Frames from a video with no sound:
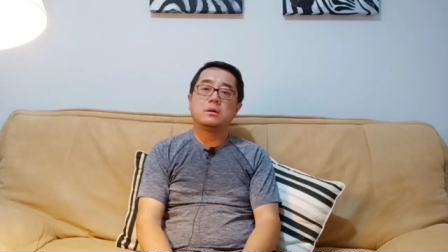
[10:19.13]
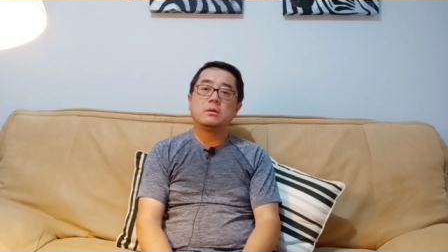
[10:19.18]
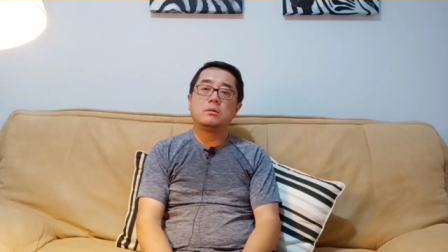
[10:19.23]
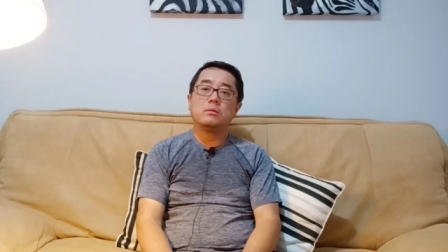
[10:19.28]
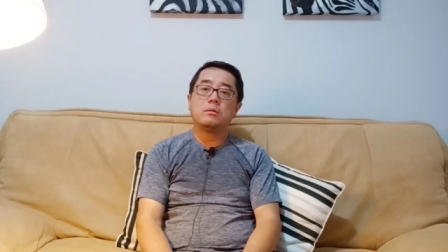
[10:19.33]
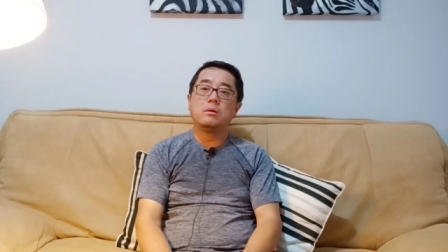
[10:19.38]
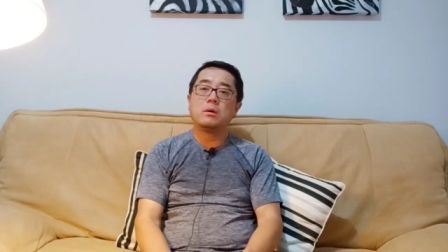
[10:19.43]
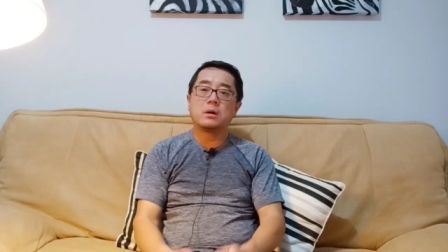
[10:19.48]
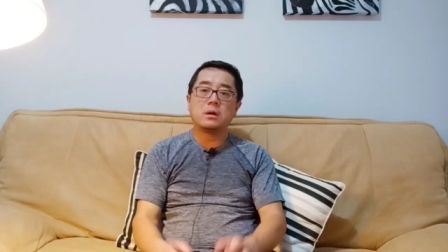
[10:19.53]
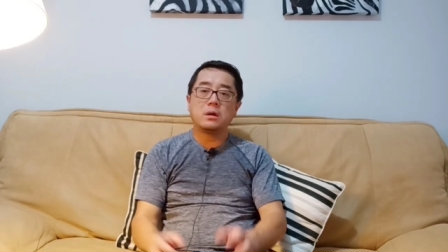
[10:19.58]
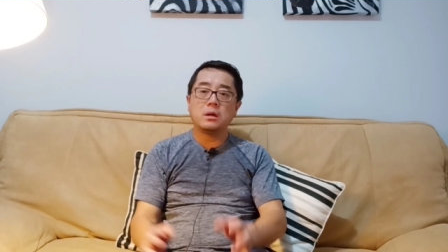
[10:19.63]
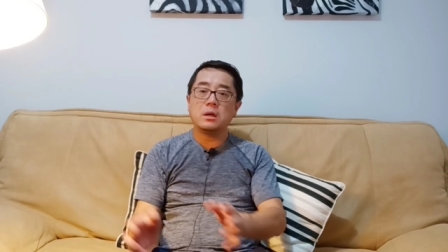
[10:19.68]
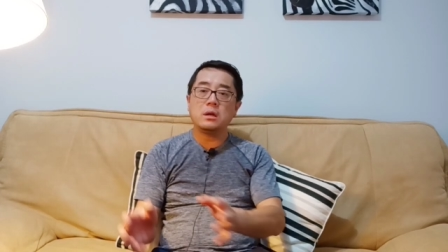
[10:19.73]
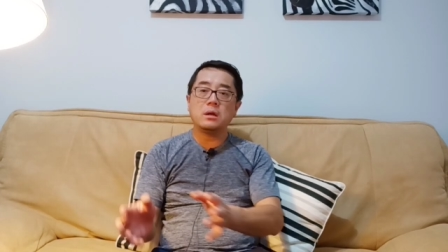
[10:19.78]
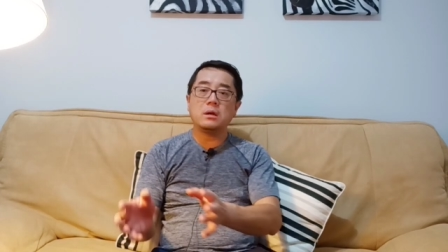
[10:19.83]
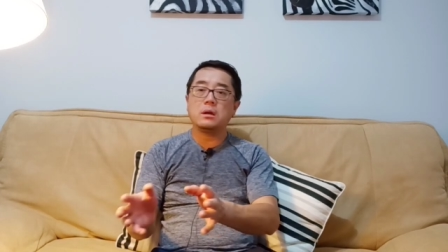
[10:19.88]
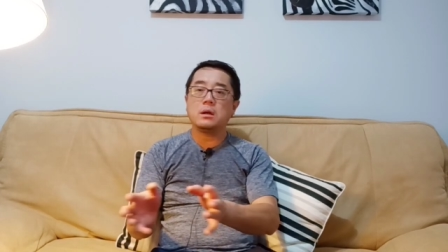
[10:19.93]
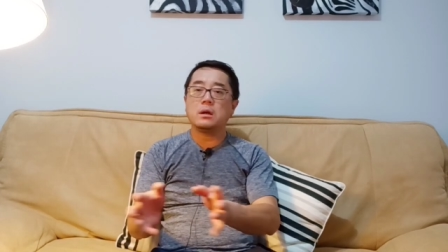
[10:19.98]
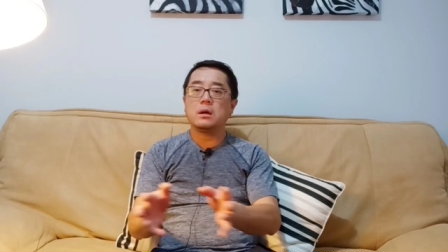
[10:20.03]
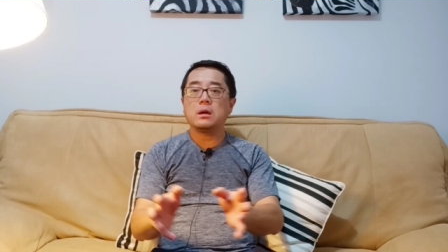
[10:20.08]
我可
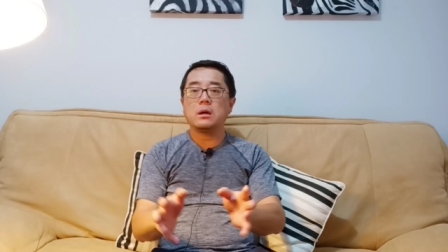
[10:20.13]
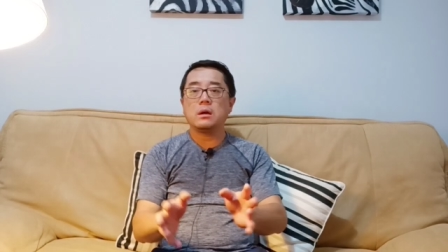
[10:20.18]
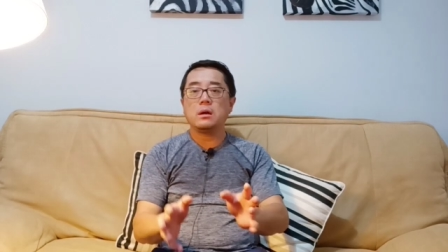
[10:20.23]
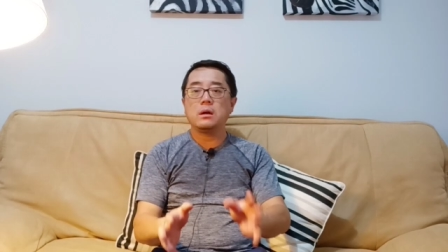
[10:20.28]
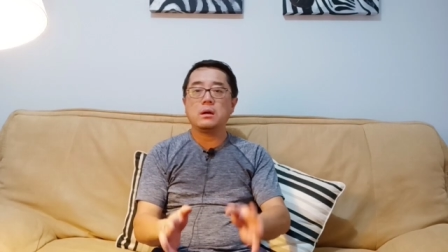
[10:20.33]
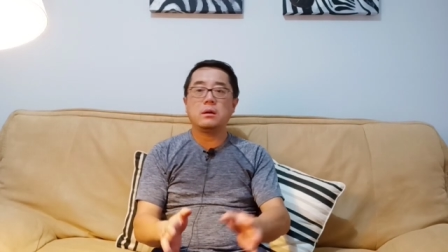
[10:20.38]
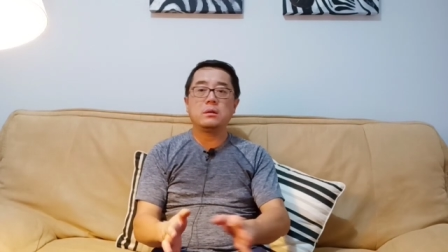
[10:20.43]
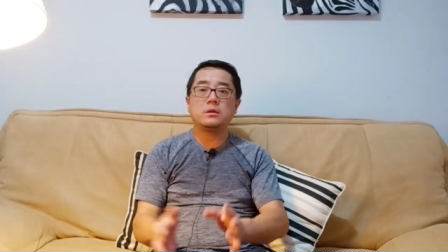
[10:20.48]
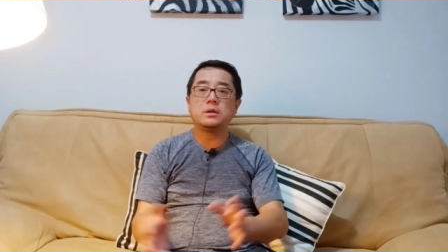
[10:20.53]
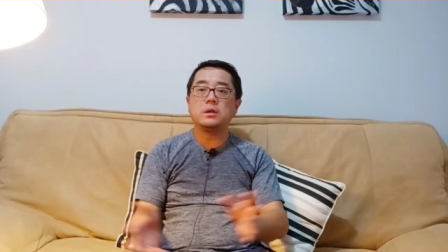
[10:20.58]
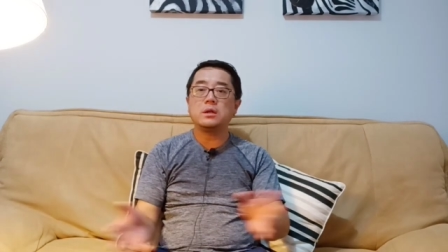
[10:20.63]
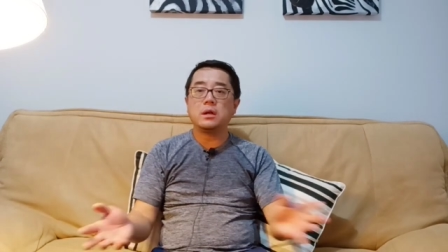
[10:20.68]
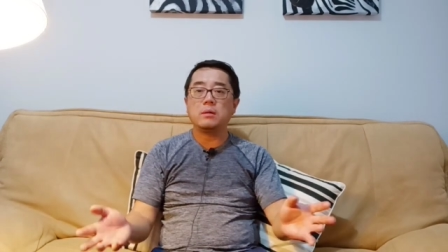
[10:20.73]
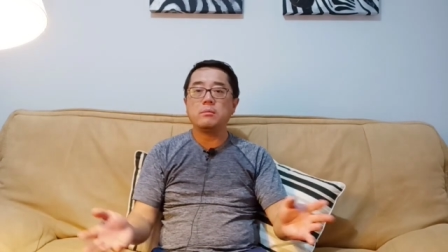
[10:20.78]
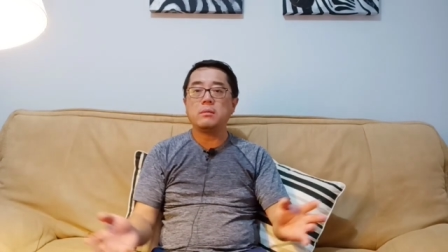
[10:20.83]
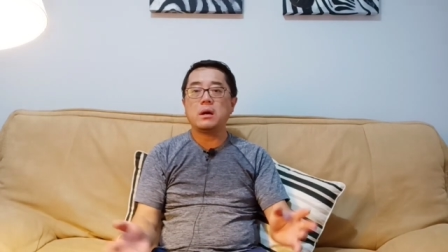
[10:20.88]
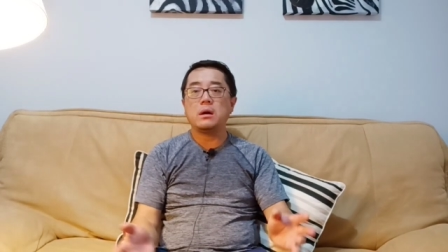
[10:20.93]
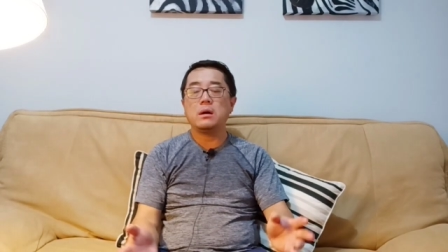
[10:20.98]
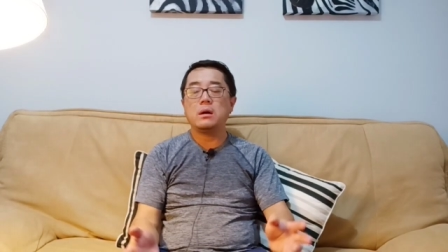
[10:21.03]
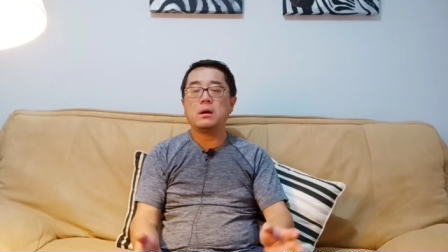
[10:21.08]
以清零
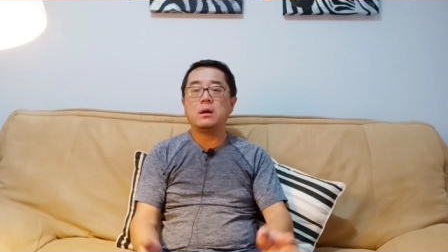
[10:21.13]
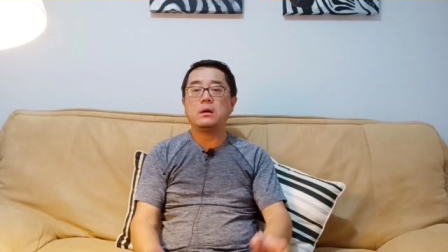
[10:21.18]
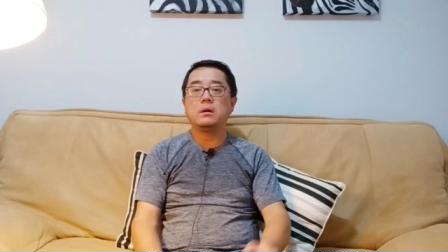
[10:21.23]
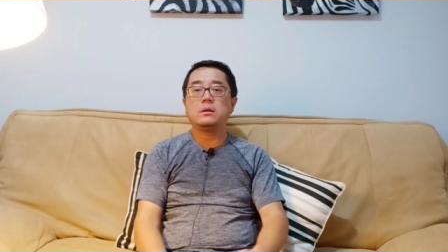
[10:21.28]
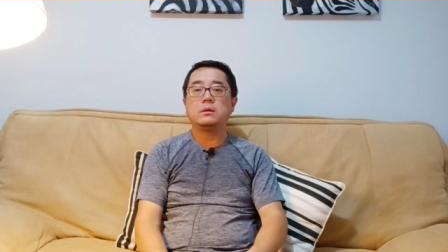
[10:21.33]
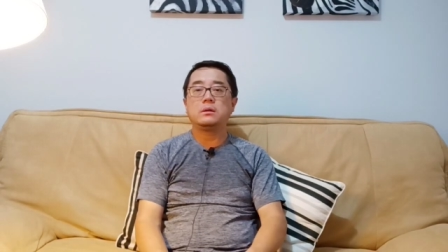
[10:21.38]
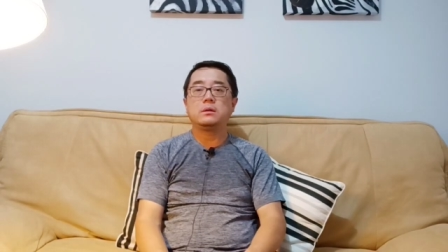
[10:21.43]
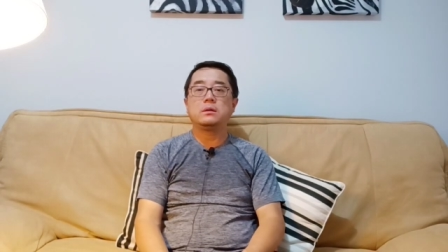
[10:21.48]
嘛啊？